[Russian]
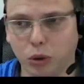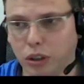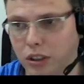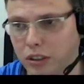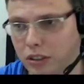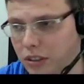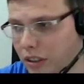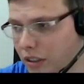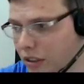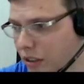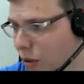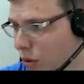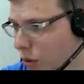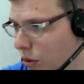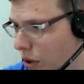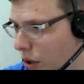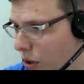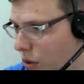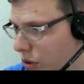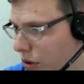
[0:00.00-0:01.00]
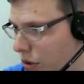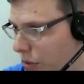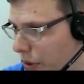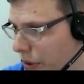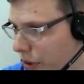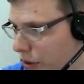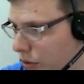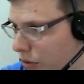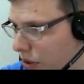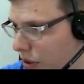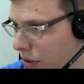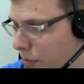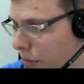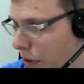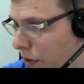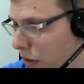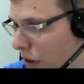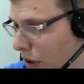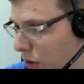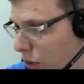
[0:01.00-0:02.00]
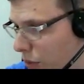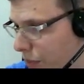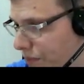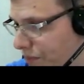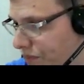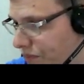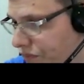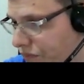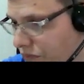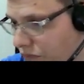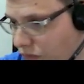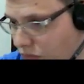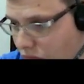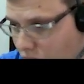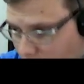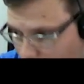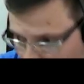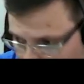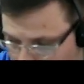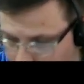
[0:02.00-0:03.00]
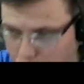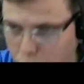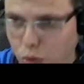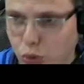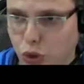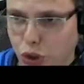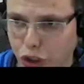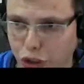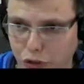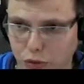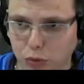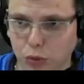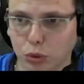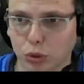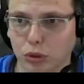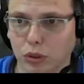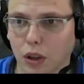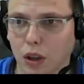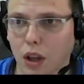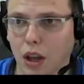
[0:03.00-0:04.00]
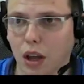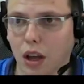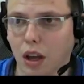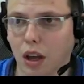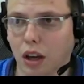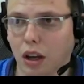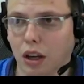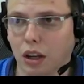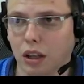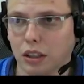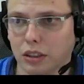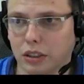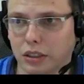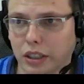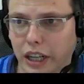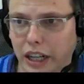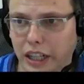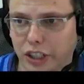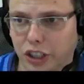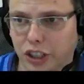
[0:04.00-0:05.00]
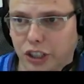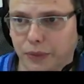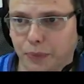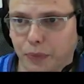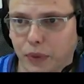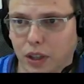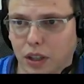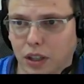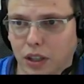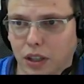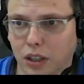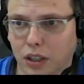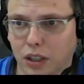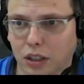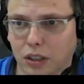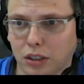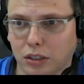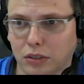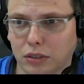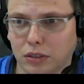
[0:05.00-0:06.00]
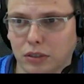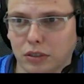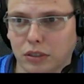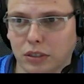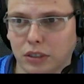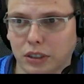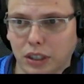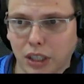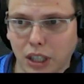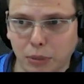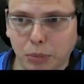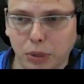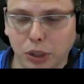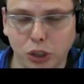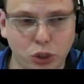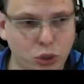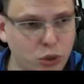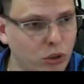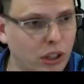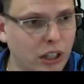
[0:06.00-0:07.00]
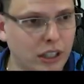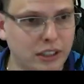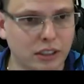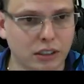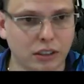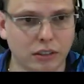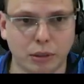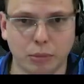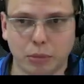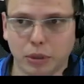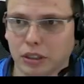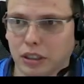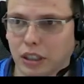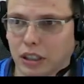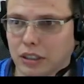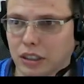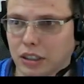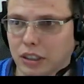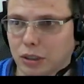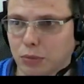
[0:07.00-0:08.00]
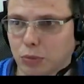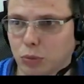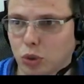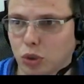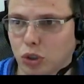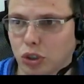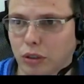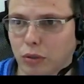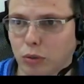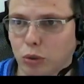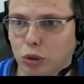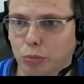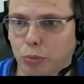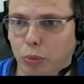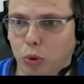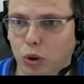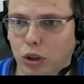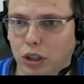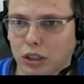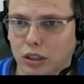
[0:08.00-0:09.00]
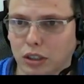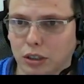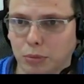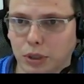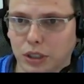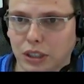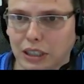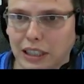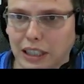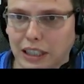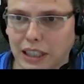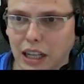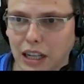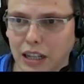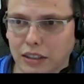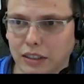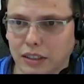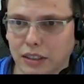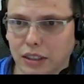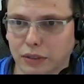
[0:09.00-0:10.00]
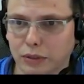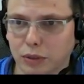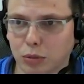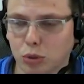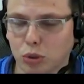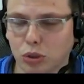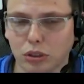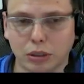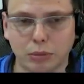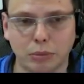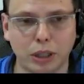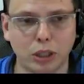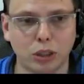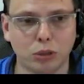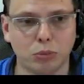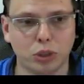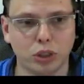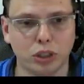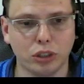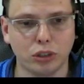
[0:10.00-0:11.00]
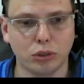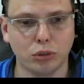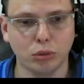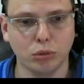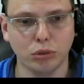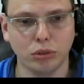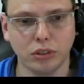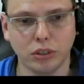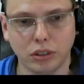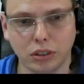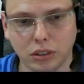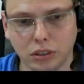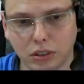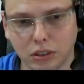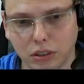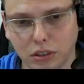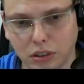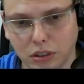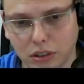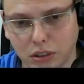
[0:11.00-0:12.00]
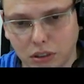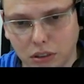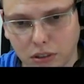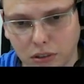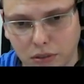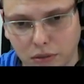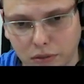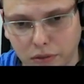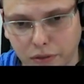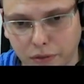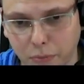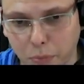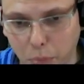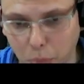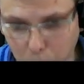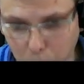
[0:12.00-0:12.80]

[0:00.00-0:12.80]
какой риск на сделку и какой депозит у нас по факту существует. Дальше. А, я бы еще хотел вам рассказать немножечко вот про этот метод анализа. Дело в том, что на моем же ресурсе а,